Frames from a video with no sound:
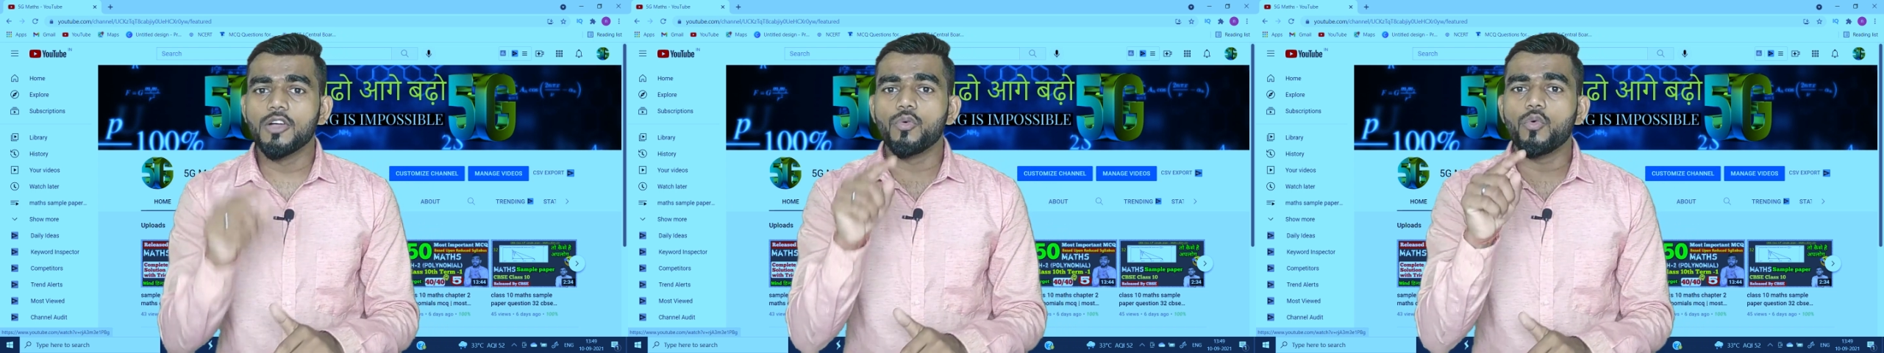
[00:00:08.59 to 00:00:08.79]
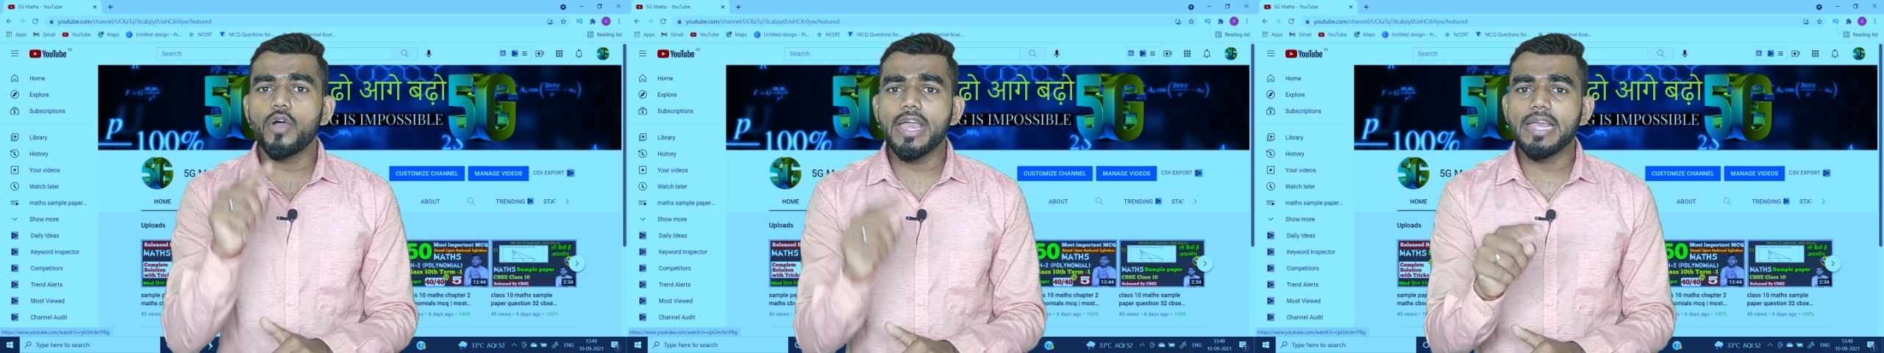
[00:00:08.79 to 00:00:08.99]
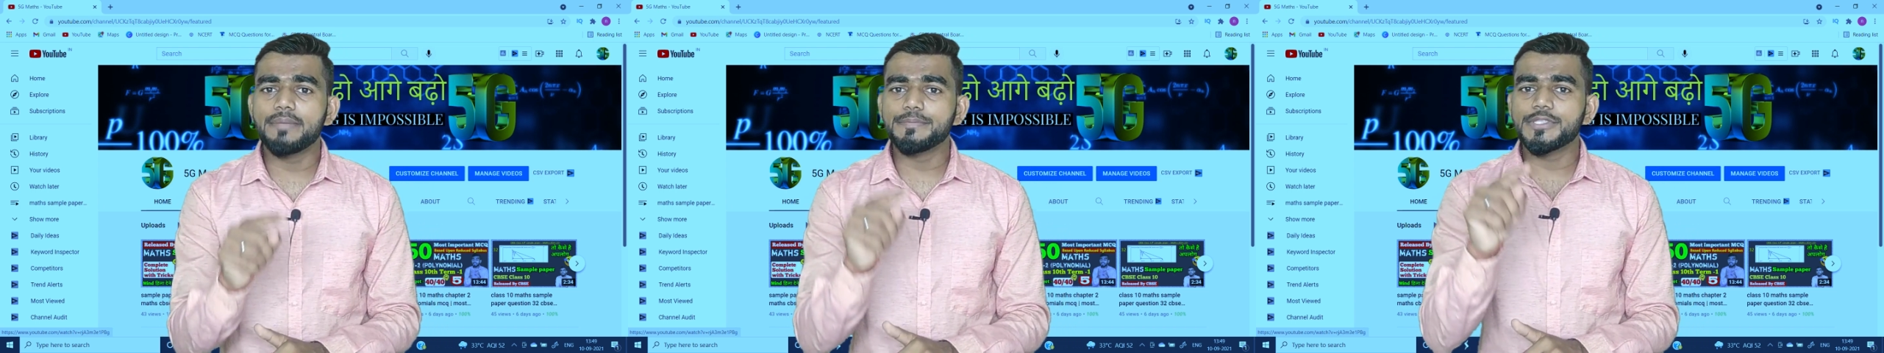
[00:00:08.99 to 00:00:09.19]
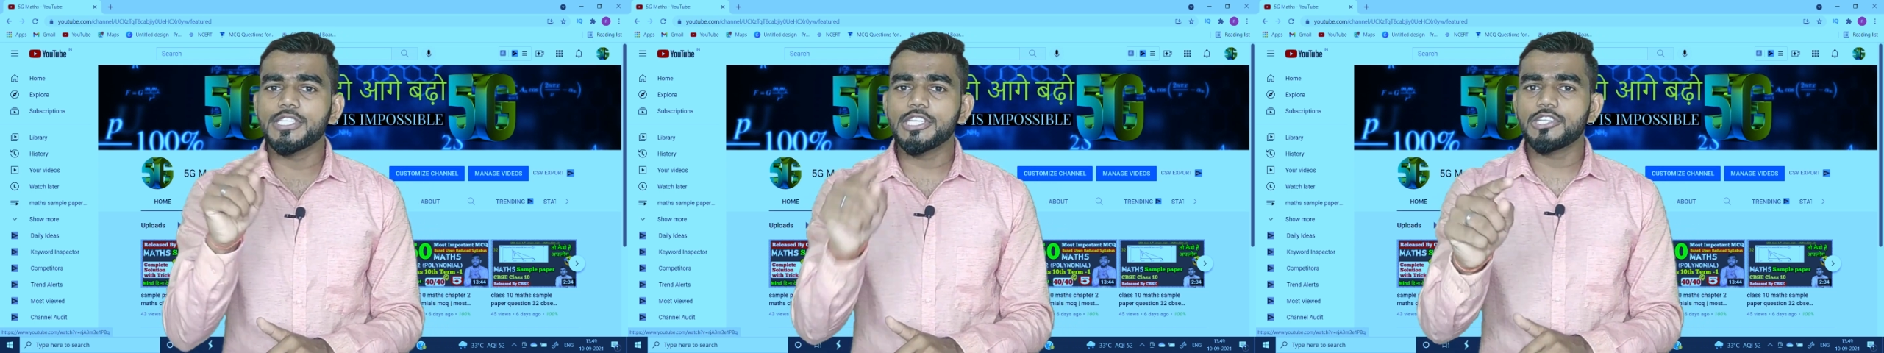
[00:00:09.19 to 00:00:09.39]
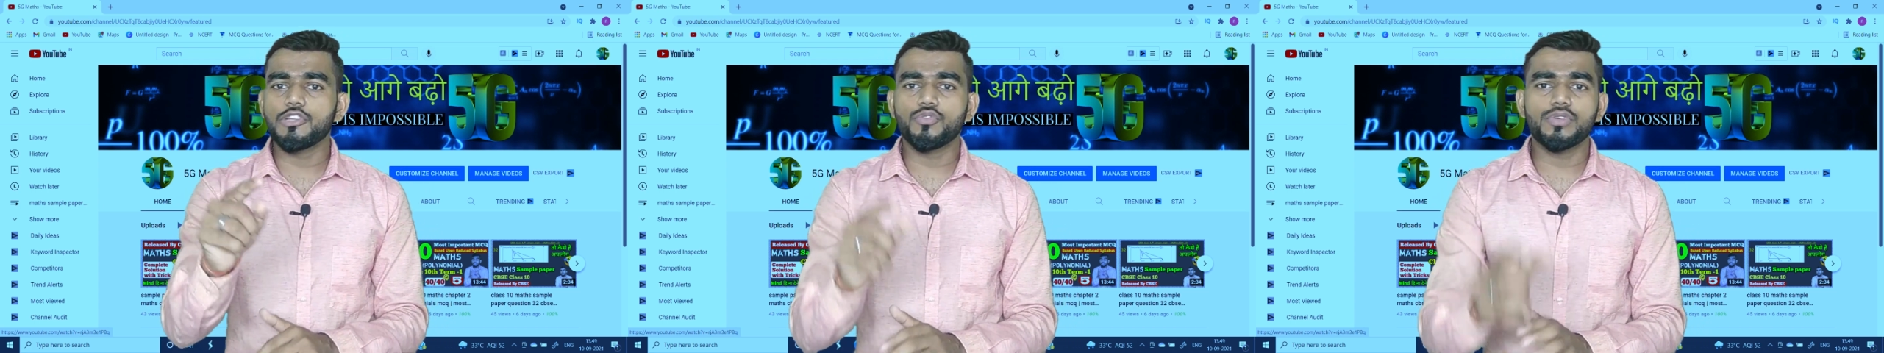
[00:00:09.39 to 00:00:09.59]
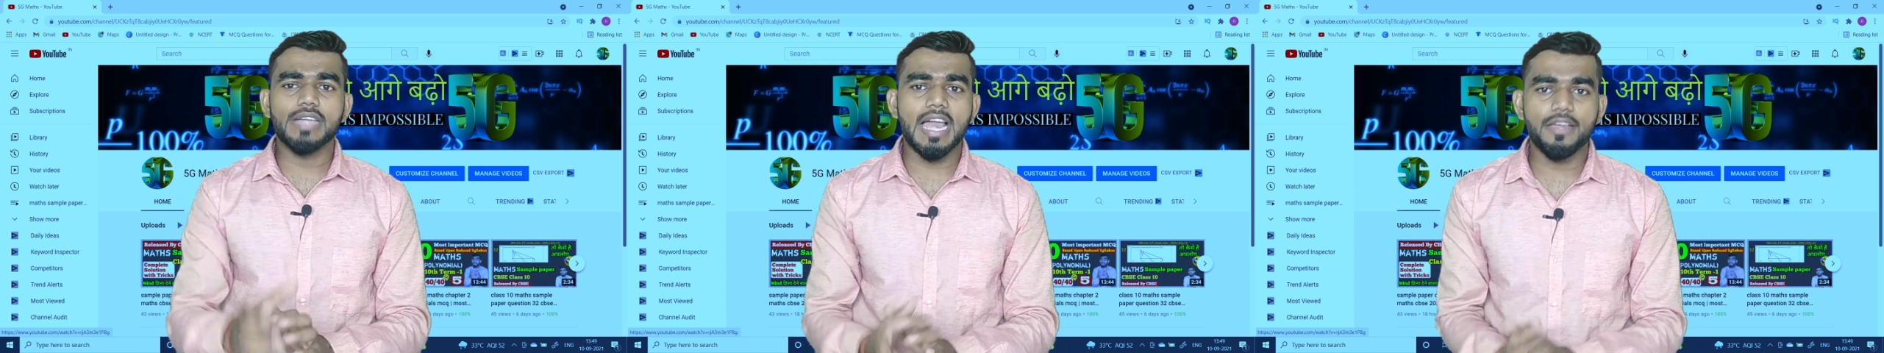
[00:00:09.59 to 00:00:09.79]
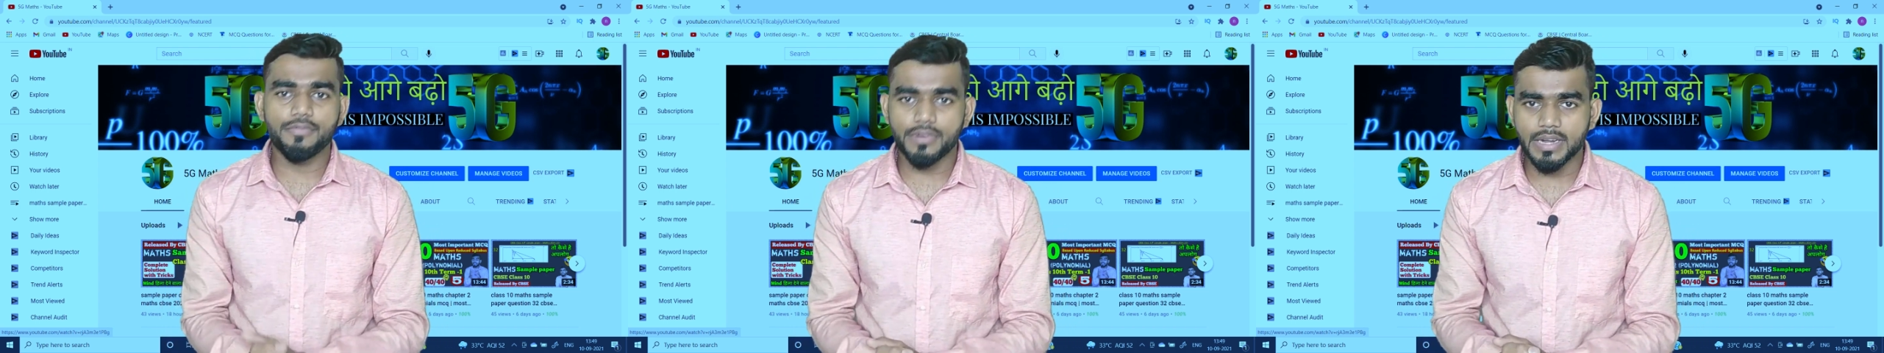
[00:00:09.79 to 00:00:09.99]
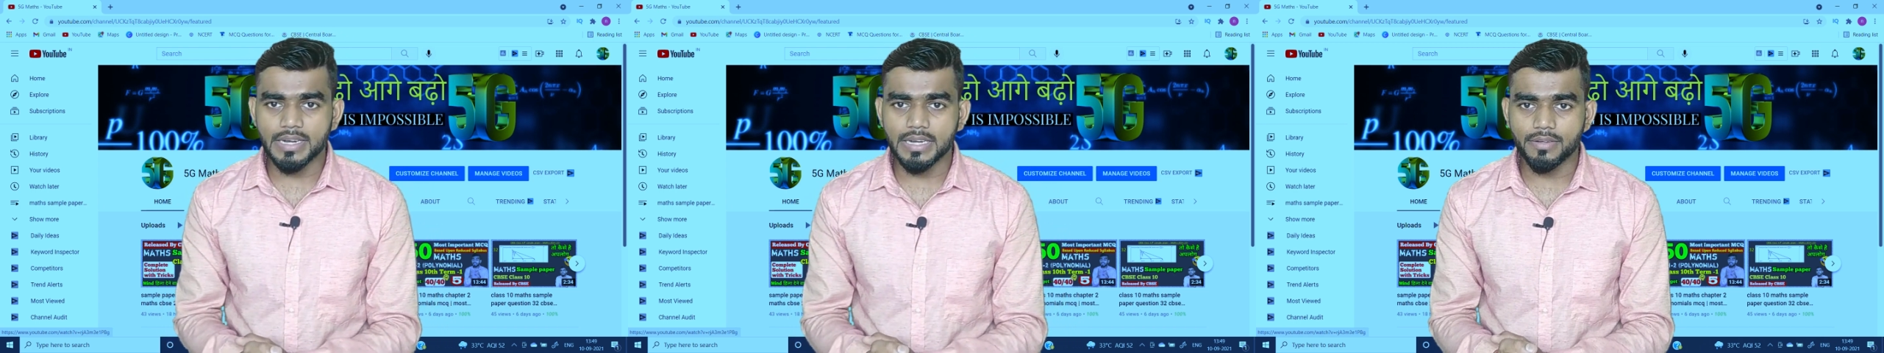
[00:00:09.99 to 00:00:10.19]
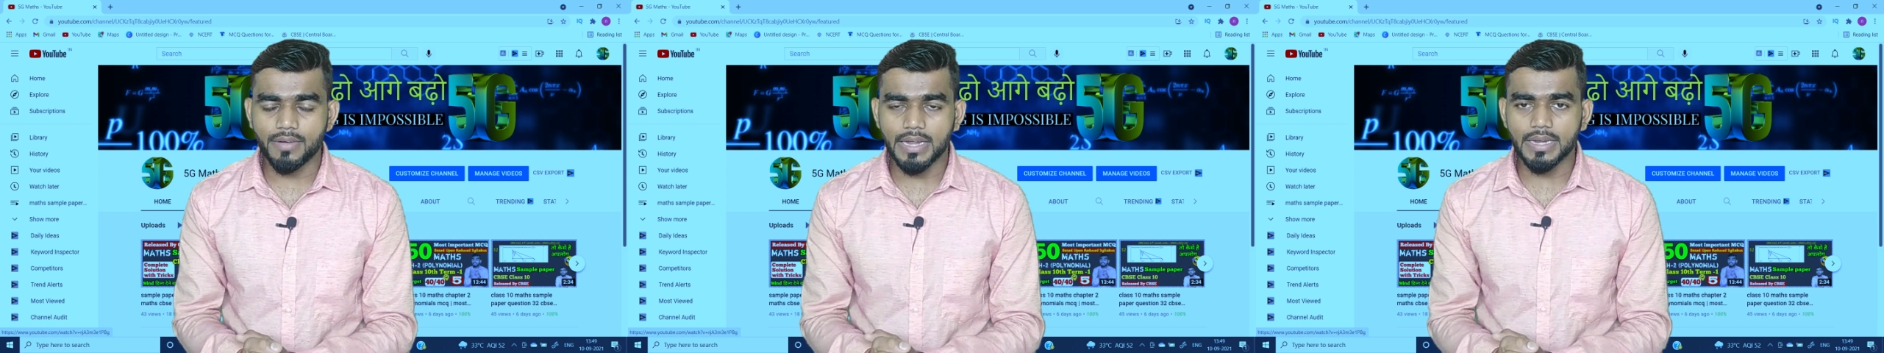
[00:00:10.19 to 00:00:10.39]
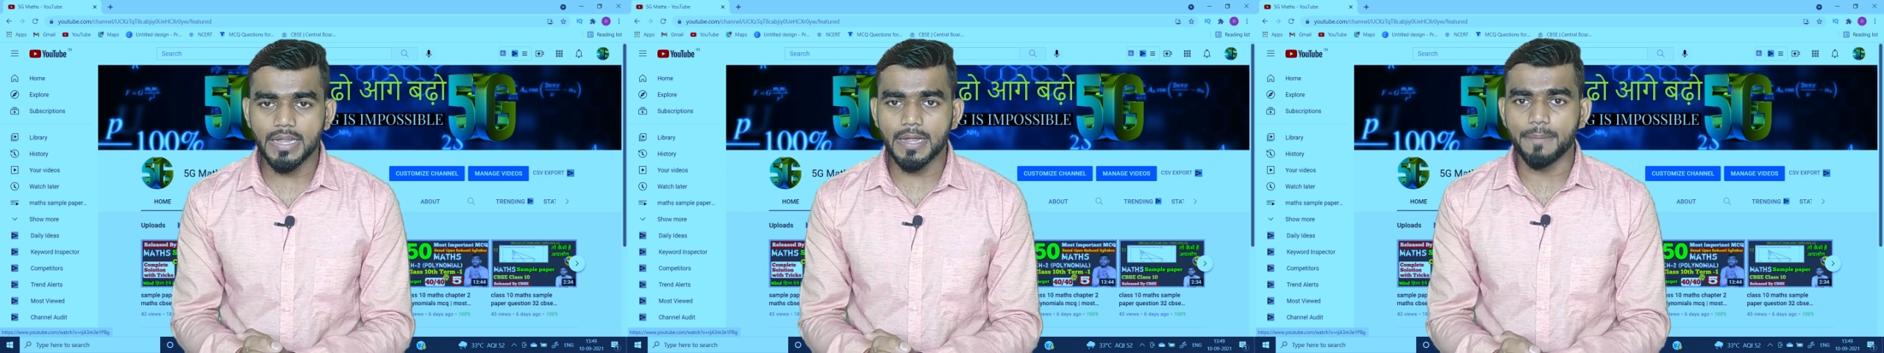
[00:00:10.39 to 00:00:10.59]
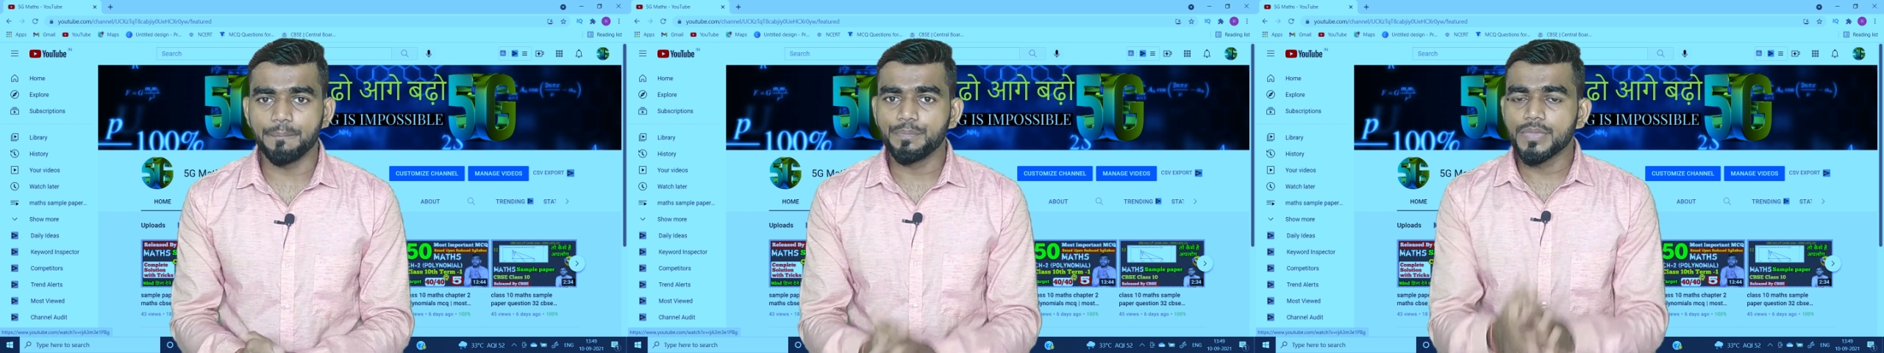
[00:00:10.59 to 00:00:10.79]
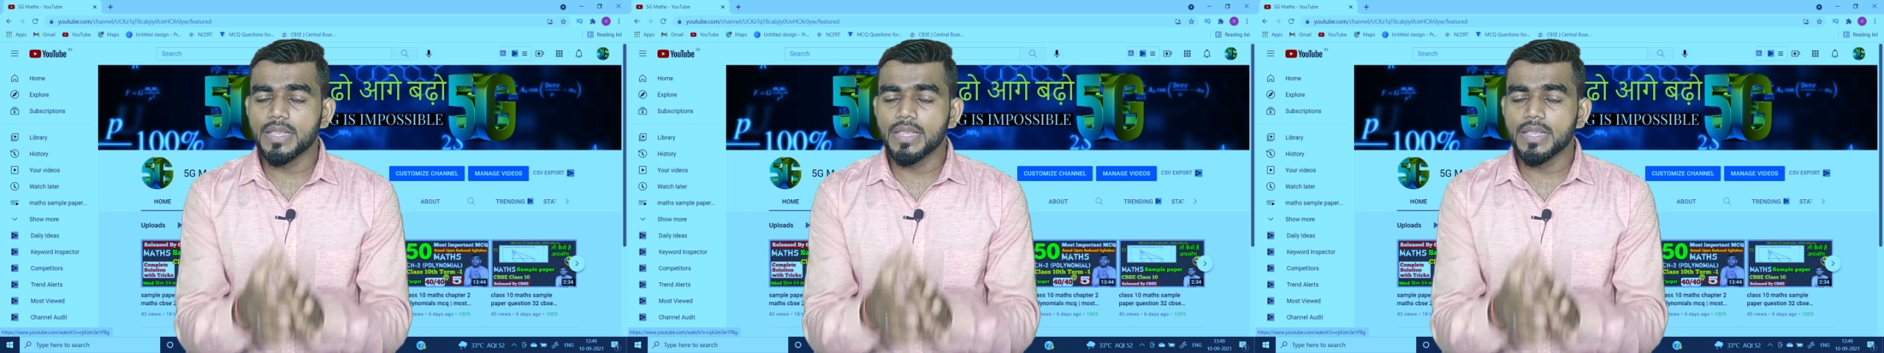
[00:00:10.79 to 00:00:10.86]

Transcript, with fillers: वो एमसीक्यू टाइप रहने वाला है